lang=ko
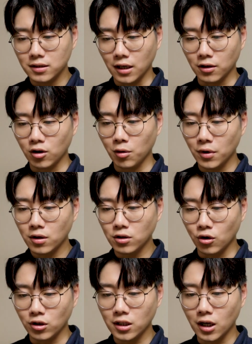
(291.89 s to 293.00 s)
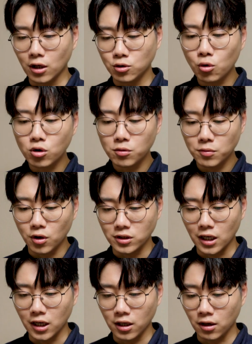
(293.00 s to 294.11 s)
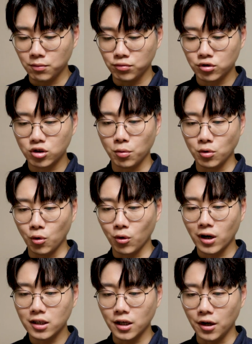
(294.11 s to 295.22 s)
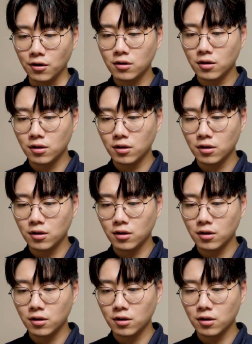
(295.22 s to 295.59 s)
자, 그러면 여기에다가 조금 더 제가 붙여보도록 할게요.